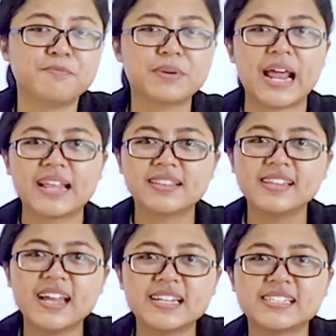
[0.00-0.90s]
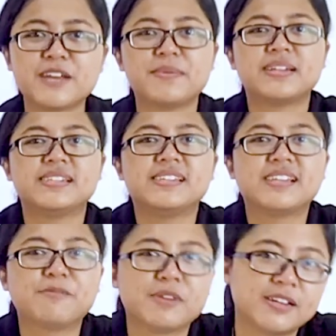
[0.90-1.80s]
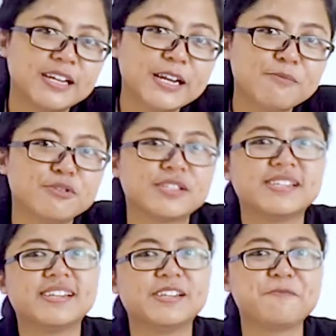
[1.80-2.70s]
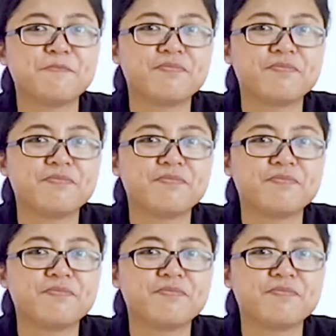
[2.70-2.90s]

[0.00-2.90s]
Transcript: perhatian sama diri dirimu sendiri